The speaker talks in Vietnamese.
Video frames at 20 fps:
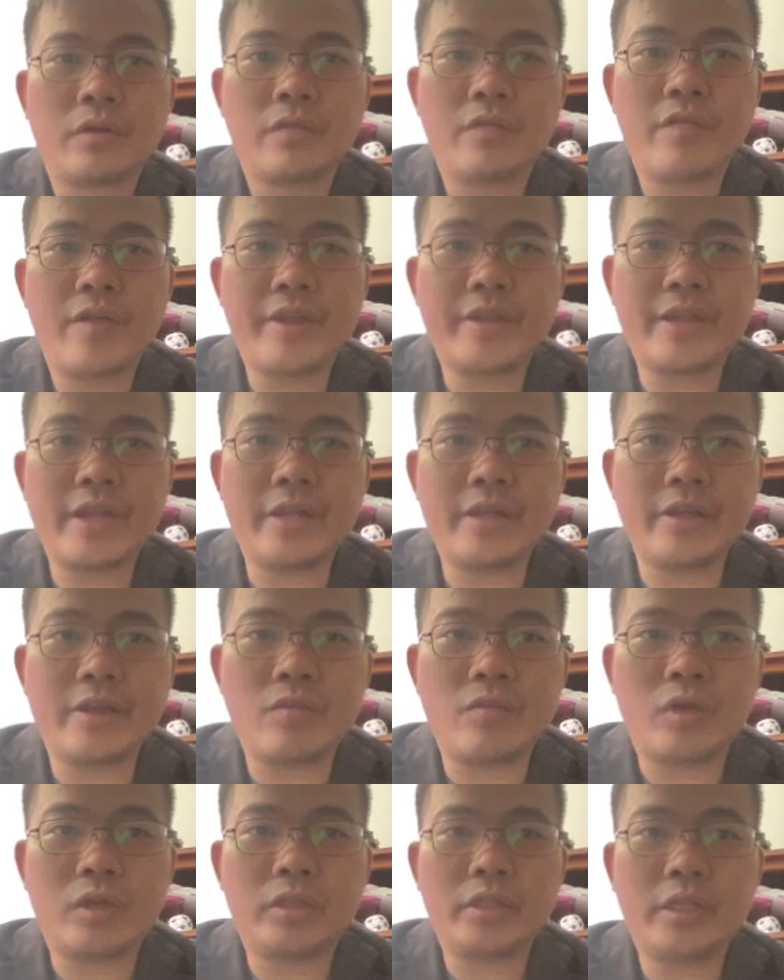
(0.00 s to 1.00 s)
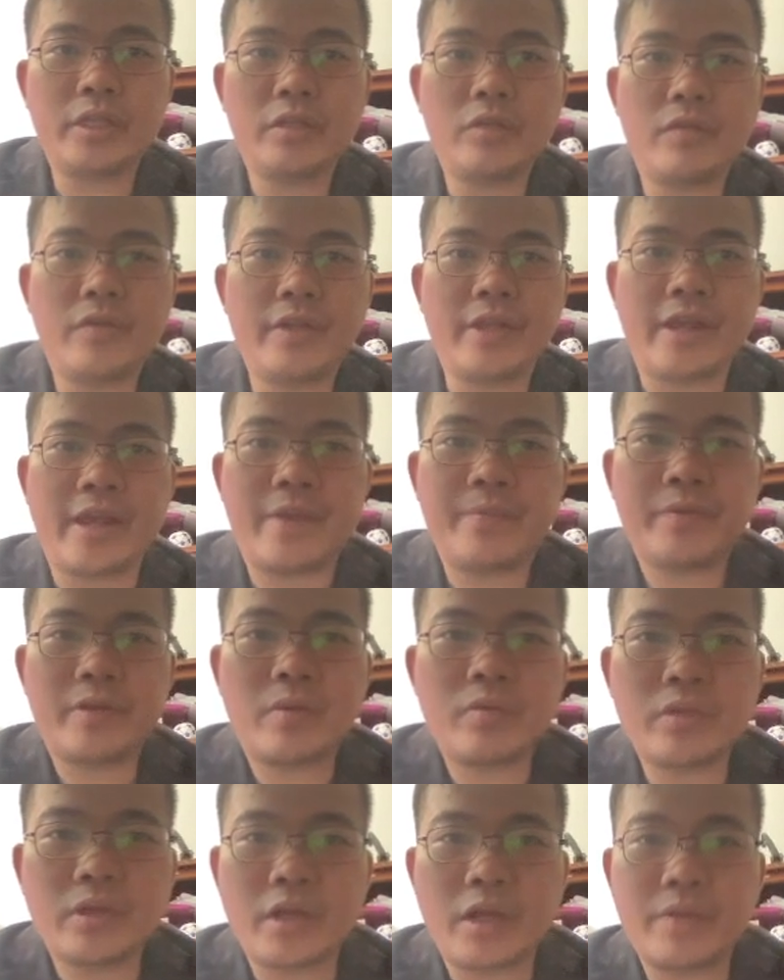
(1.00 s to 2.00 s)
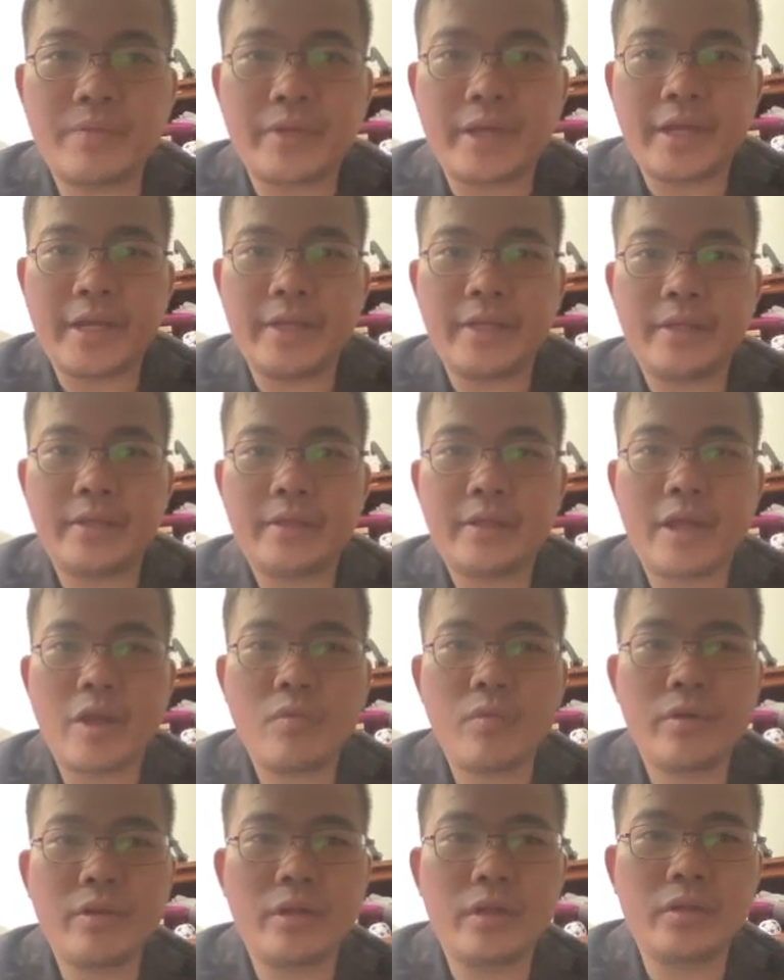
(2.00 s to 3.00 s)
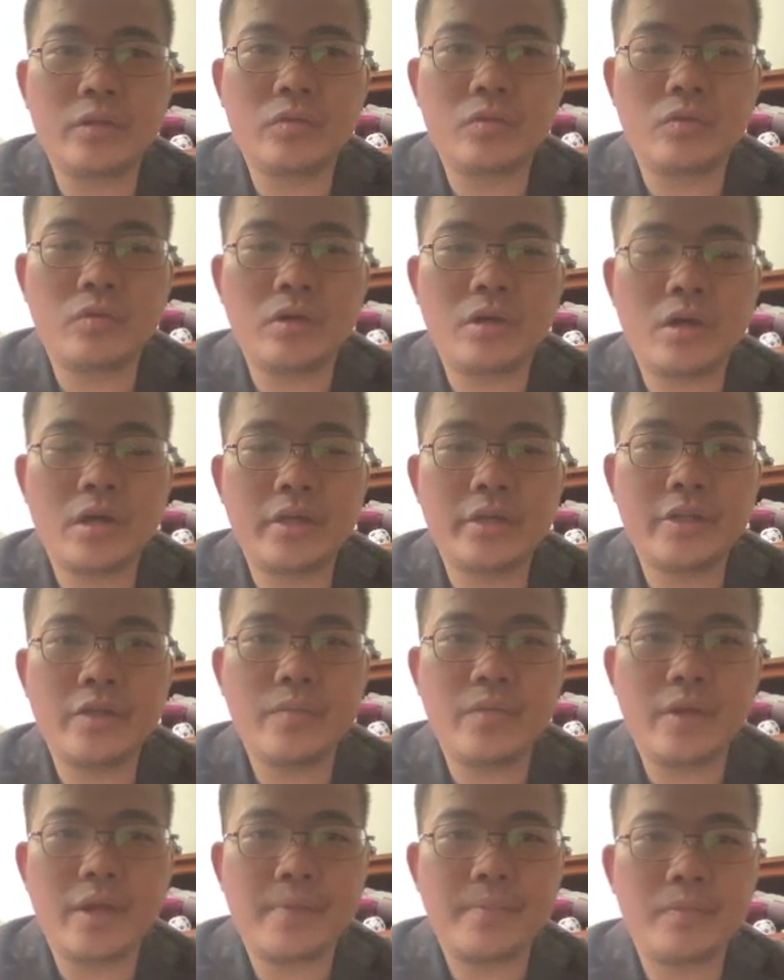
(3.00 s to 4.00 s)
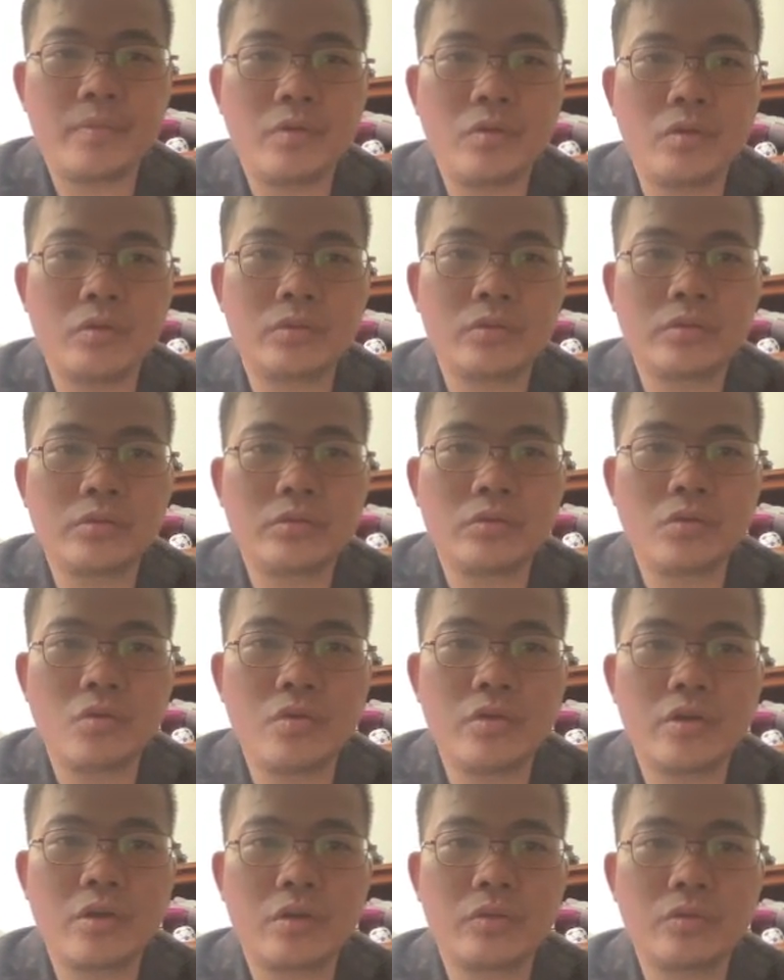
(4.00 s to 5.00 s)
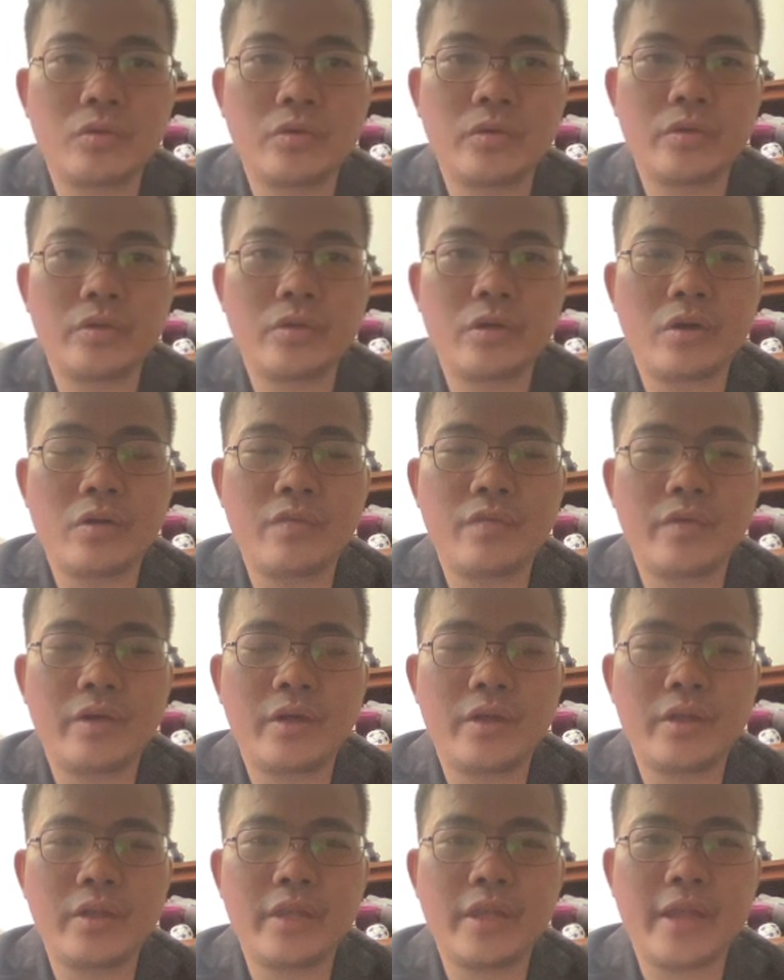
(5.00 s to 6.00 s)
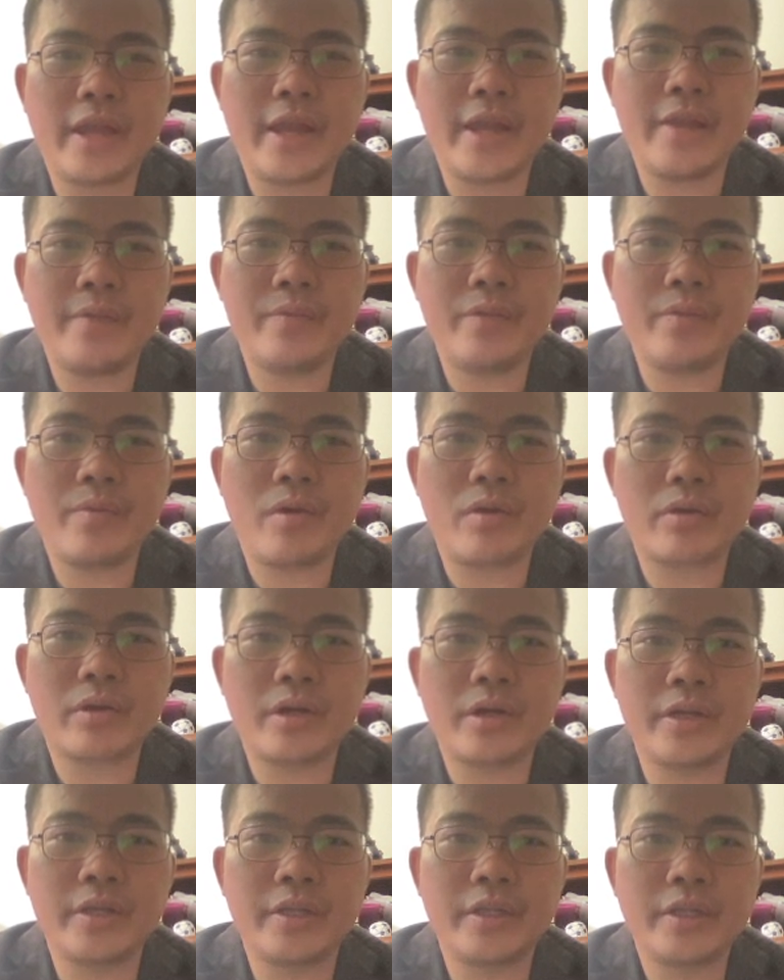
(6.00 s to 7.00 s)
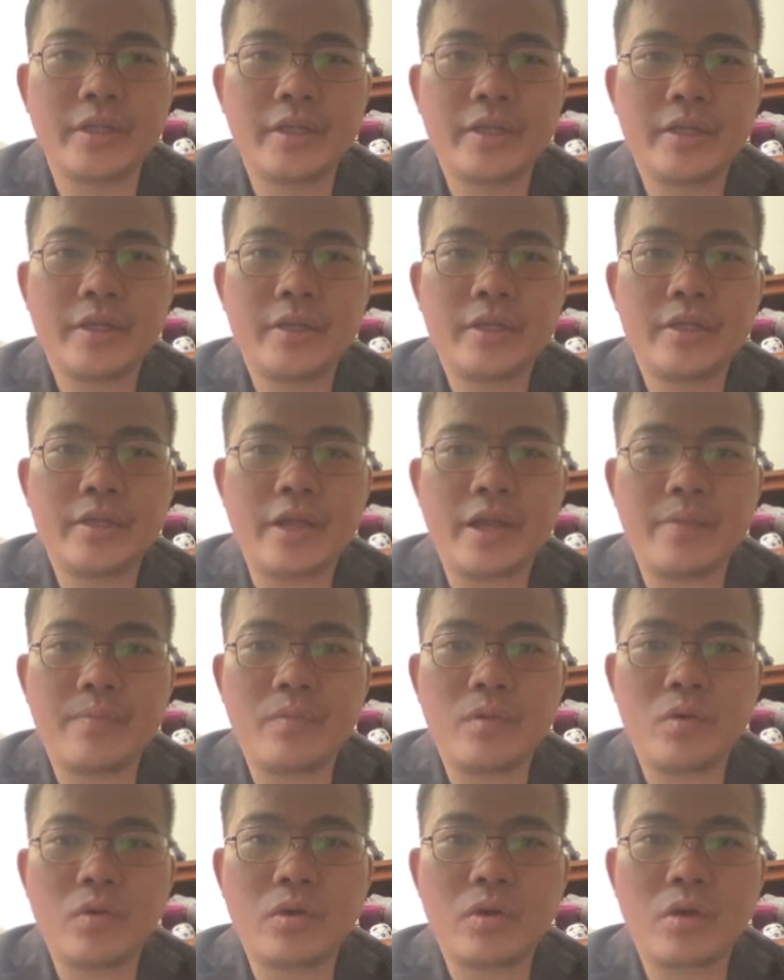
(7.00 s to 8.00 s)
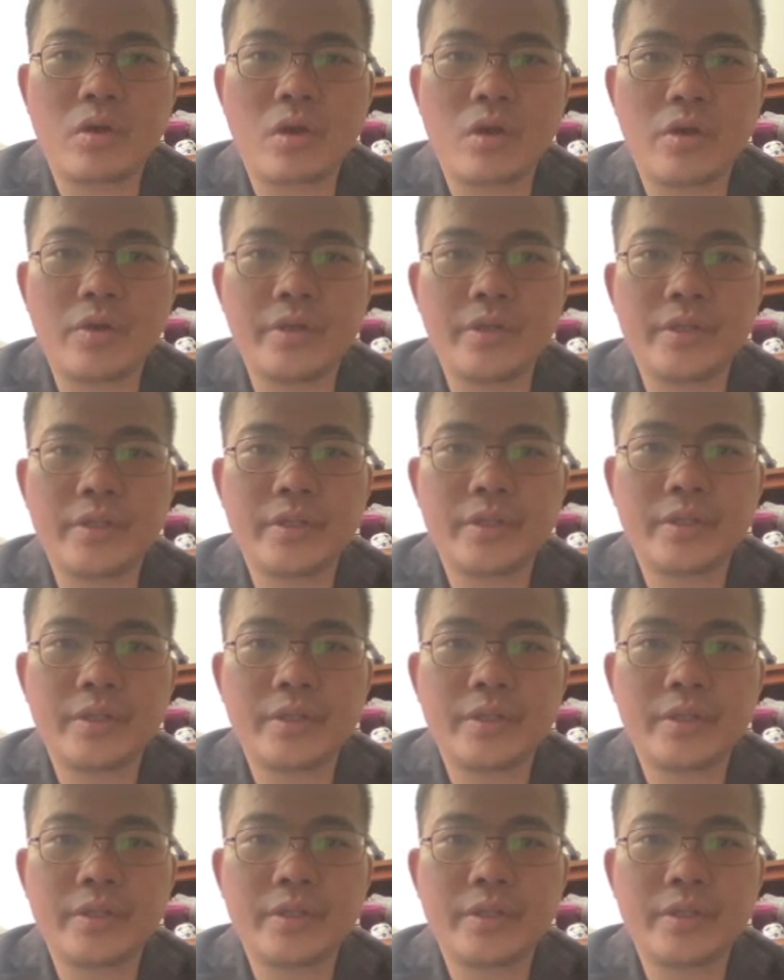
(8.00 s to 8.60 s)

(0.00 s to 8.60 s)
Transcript: Về trách nhiệm quản lý đối với trẻ em trong trường hợp này, theo quy định của Điều 15 luật nuôi con nuôi đối với trẻ bị bỏ rơi, trẻ một côi,